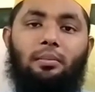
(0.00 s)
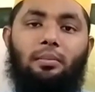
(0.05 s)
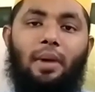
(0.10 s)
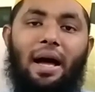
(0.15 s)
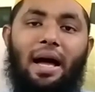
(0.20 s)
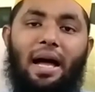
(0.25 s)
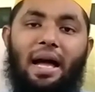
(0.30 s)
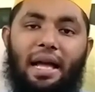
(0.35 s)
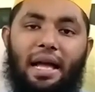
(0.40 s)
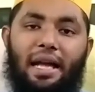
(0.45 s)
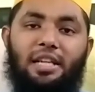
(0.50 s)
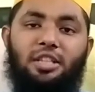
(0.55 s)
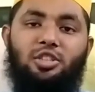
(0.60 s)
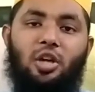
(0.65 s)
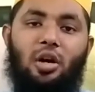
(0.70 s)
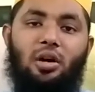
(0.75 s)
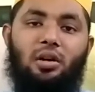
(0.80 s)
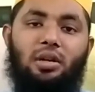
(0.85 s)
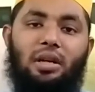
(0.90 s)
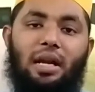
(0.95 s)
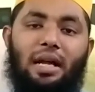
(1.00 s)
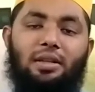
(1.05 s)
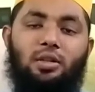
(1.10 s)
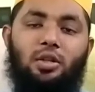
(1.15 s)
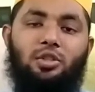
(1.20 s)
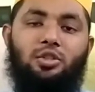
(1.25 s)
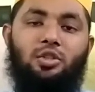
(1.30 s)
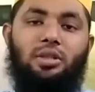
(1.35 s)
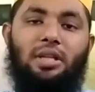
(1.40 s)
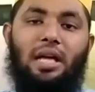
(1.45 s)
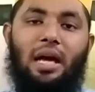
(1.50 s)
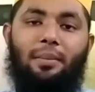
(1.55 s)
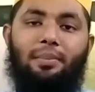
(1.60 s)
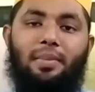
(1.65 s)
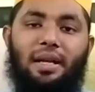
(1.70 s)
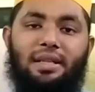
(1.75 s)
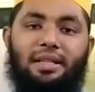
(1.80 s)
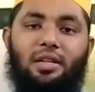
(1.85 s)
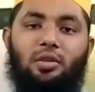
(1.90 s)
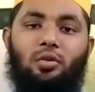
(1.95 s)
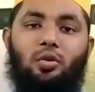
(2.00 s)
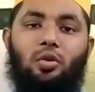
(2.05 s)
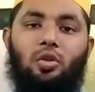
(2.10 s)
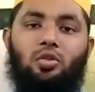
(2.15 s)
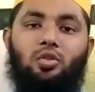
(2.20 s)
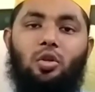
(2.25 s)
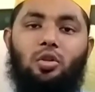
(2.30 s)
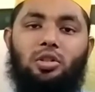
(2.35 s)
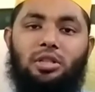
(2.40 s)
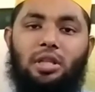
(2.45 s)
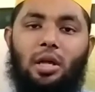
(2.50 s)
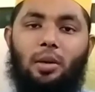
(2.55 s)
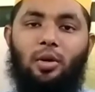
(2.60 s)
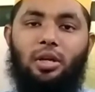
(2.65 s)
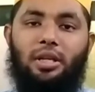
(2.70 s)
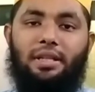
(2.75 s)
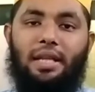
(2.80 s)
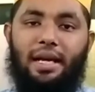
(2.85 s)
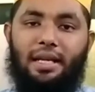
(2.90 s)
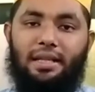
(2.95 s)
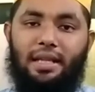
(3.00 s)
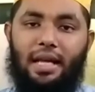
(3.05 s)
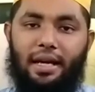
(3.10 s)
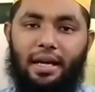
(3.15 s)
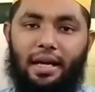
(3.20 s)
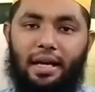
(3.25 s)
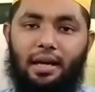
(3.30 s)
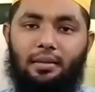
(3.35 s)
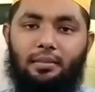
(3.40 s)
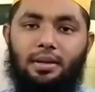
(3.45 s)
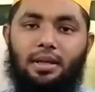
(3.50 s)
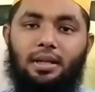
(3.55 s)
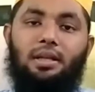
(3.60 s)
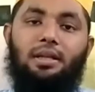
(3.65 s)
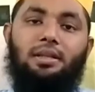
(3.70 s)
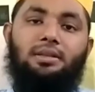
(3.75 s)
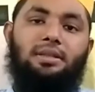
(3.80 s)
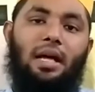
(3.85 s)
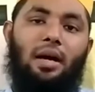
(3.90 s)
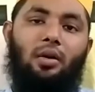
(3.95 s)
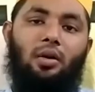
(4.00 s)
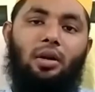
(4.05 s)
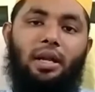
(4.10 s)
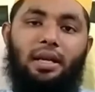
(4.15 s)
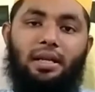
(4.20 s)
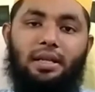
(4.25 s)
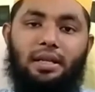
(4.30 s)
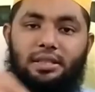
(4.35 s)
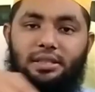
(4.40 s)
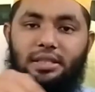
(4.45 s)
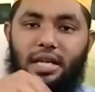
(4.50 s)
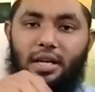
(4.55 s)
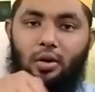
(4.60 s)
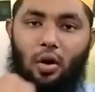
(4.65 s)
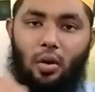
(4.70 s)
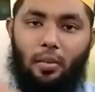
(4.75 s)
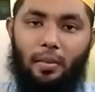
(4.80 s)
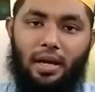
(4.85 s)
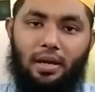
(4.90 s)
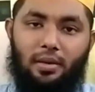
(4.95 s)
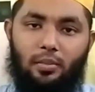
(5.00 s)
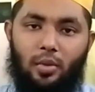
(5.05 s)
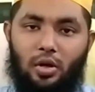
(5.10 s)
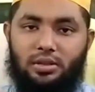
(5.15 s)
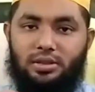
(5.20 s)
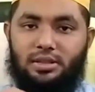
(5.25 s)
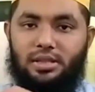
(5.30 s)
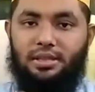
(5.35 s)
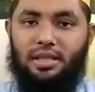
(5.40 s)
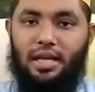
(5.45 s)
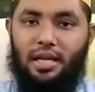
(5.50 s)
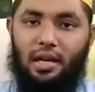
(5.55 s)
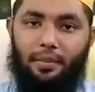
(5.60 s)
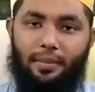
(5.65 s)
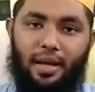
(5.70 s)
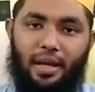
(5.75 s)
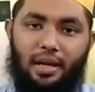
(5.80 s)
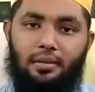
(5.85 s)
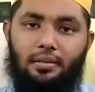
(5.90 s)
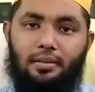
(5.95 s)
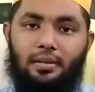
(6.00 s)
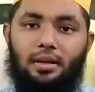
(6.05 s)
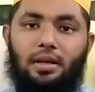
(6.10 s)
বা এই সংক্রান্ত যদি আপনাদের কোনো তথ্যাবলী থেকে থাকে তাহলে নিচে কমেন্ট বক্সে জানাবেন